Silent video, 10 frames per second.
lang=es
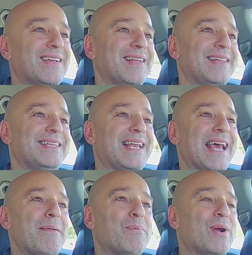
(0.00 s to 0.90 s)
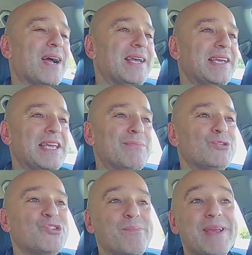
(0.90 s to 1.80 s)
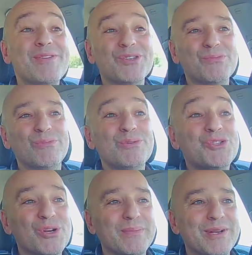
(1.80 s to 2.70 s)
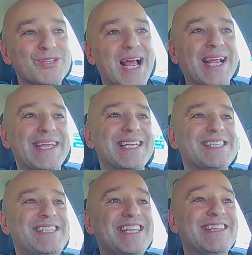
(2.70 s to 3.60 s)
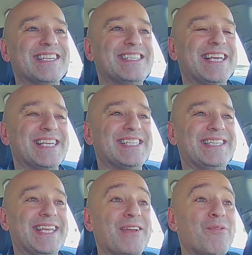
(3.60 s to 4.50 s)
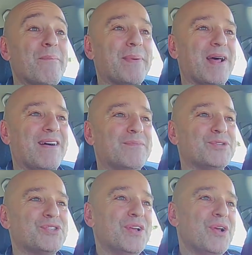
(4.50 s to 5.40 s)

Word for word: de la época y mucho menos, mucho menos aquellas cintas de casete que comprábamos